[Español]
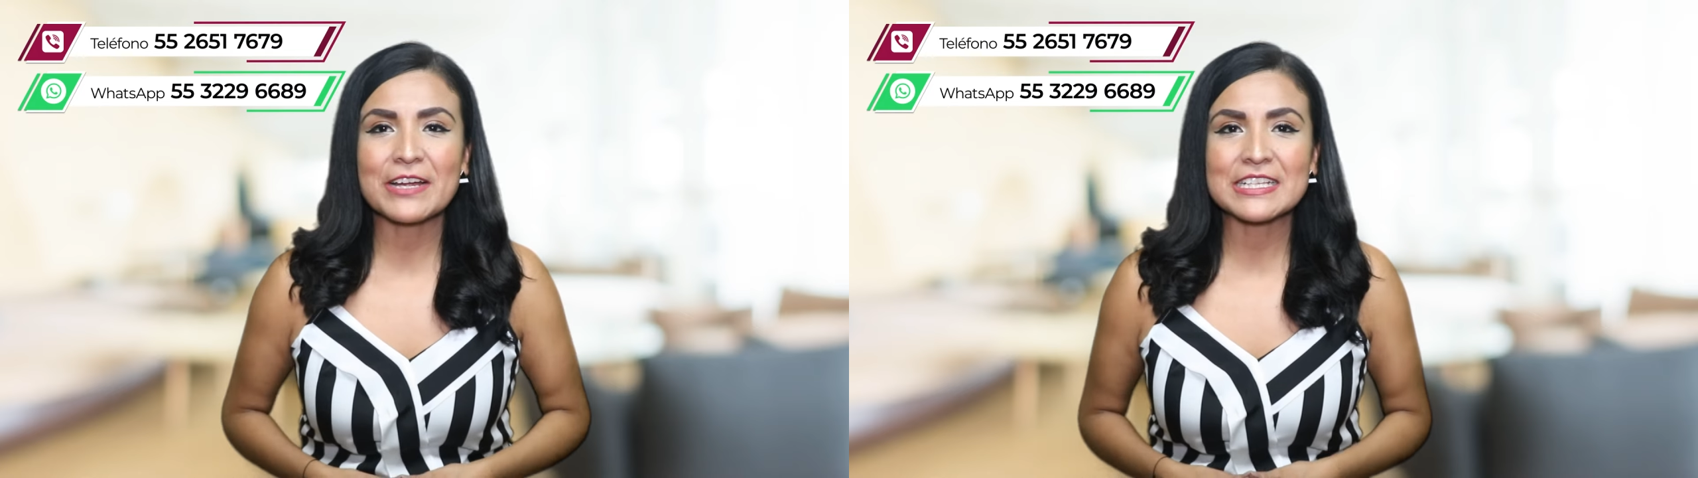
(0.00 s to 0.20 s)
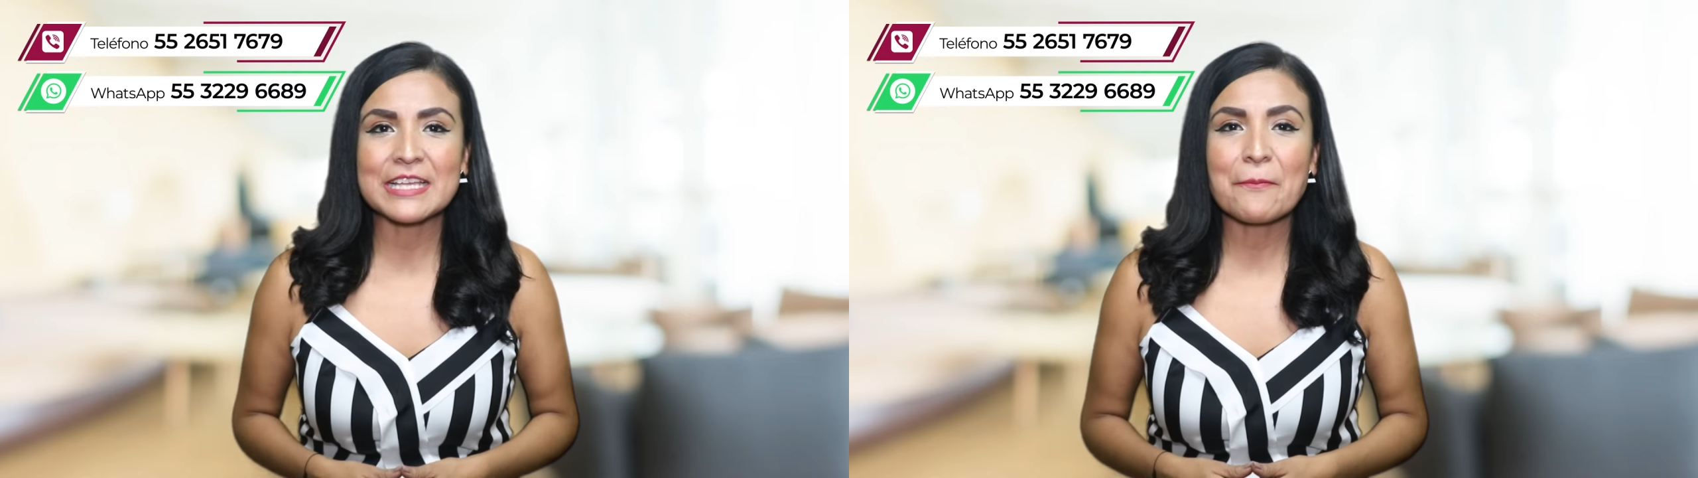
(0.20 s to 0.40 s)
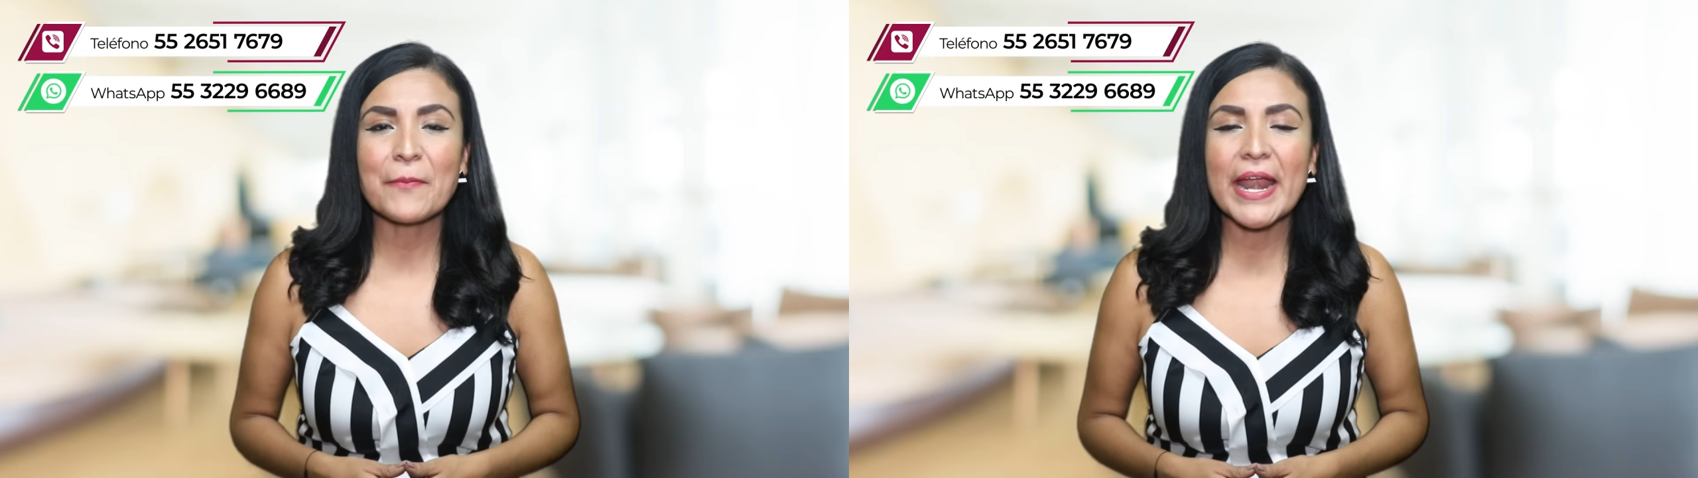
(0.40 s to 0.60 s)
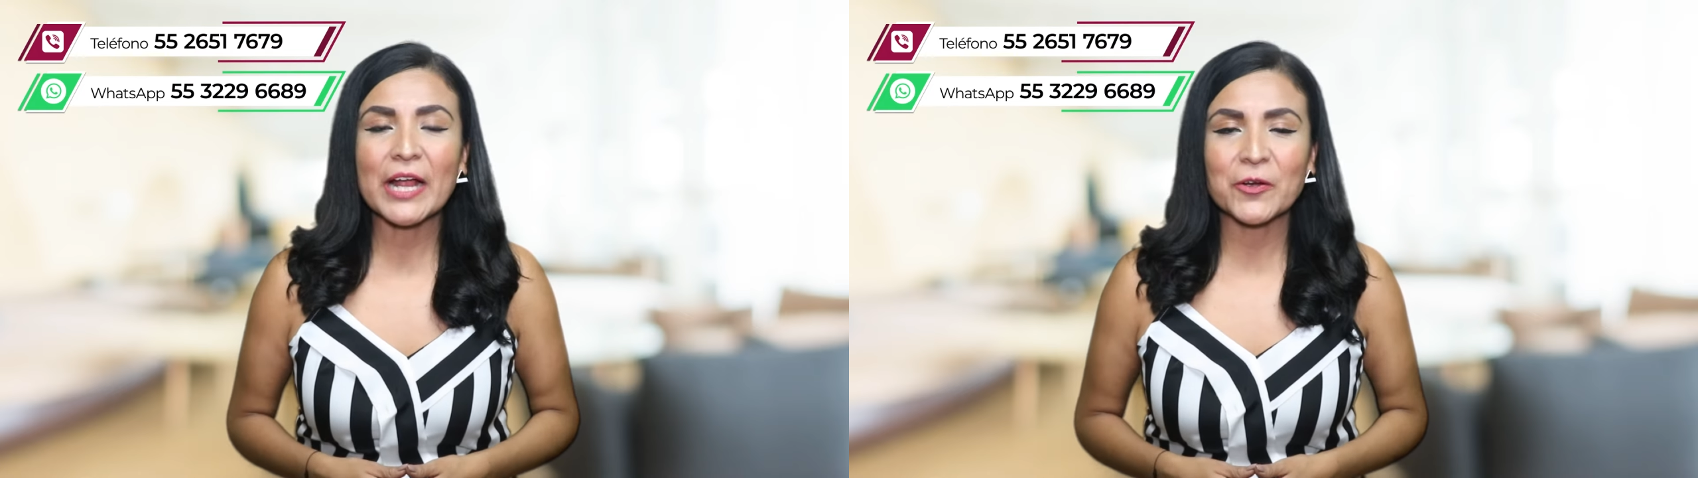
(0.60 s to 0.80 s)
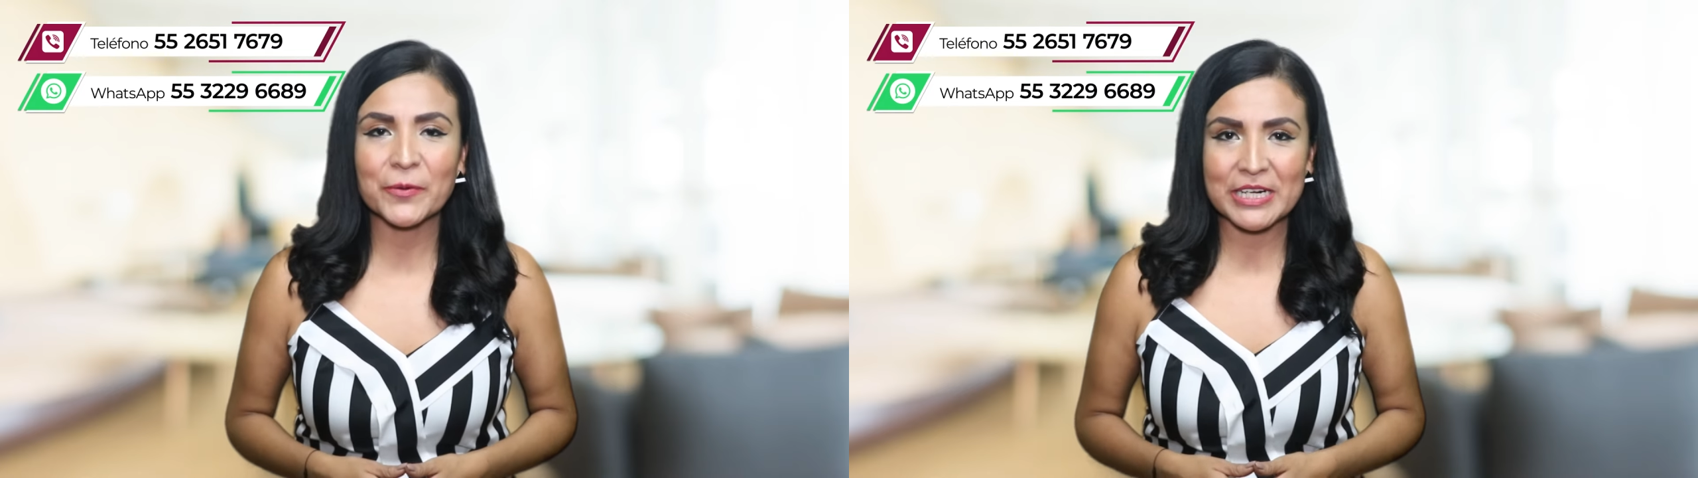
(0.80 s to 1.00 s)
faltan
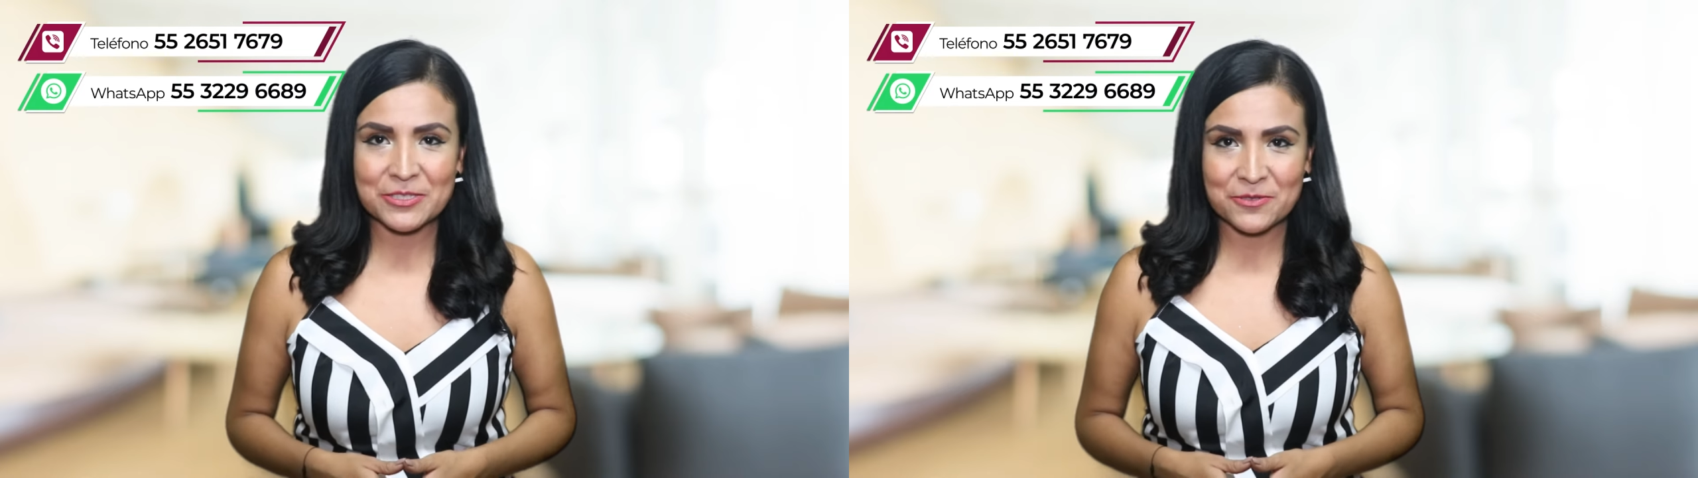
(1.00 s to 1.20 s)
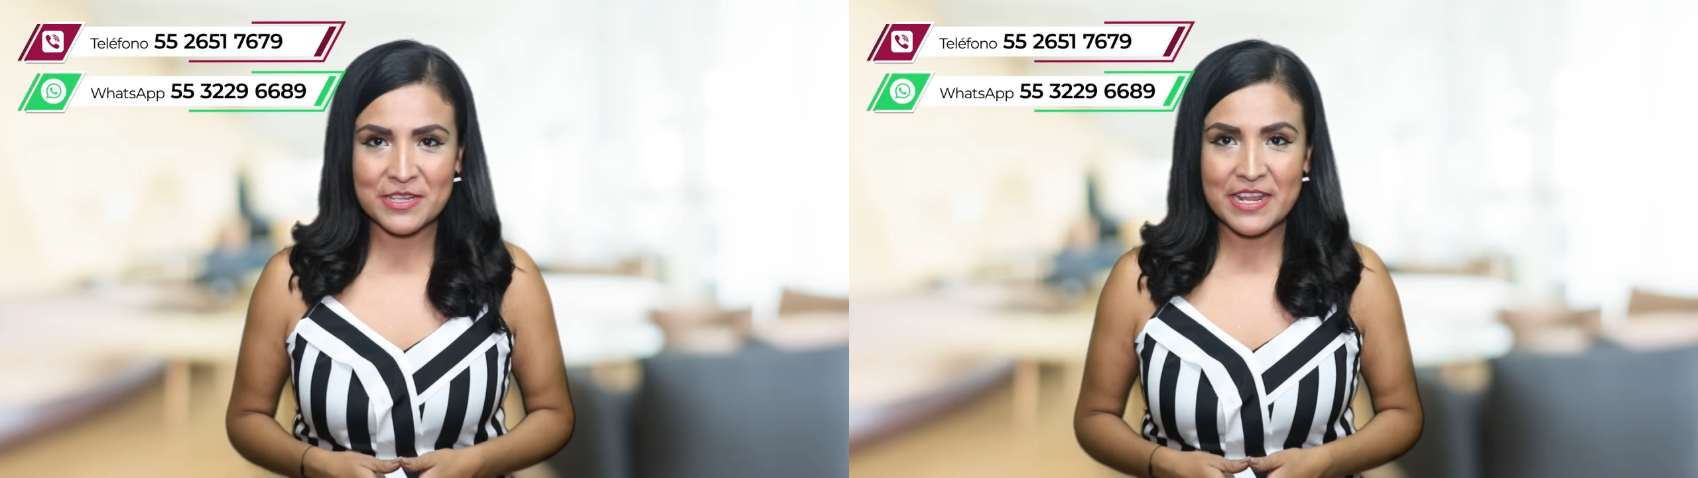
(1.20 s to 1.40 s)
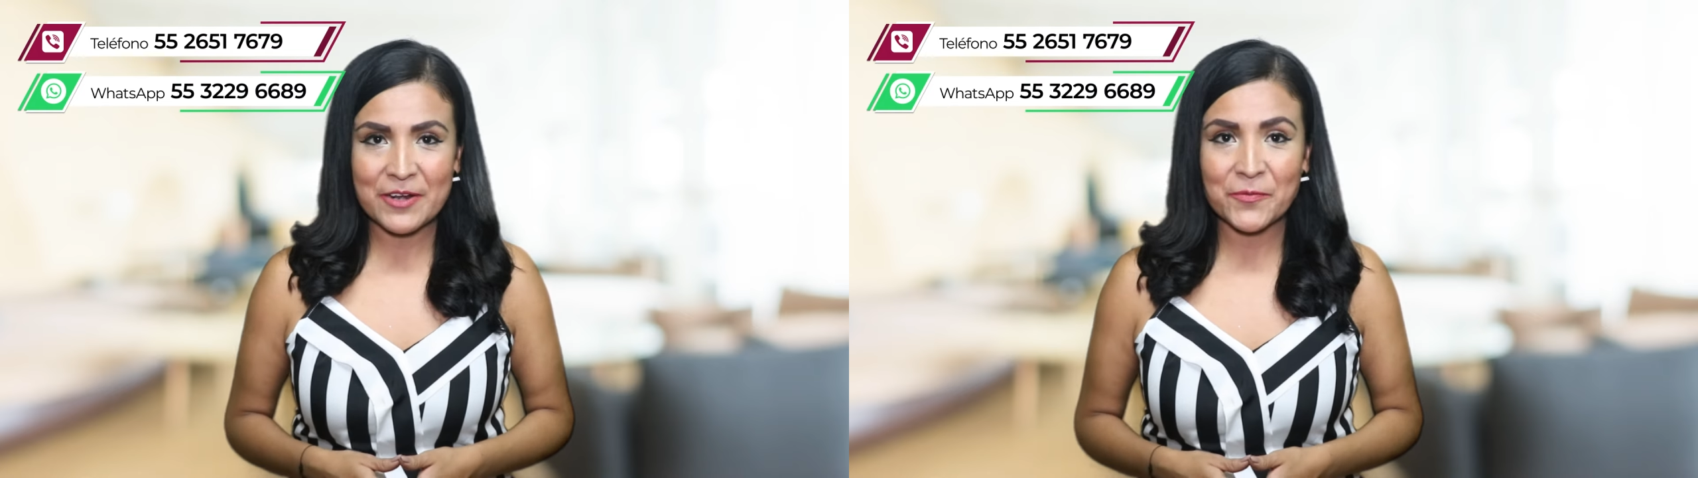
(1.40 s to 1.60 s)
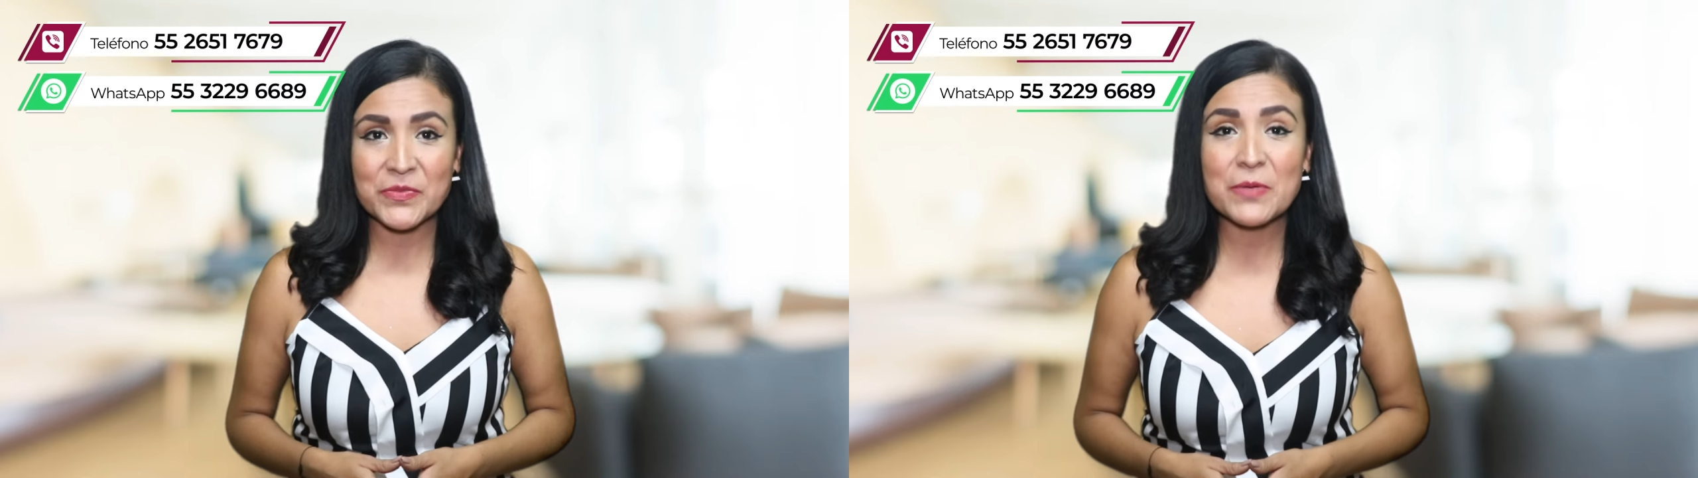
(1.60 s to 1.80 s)
para cobrar su dinero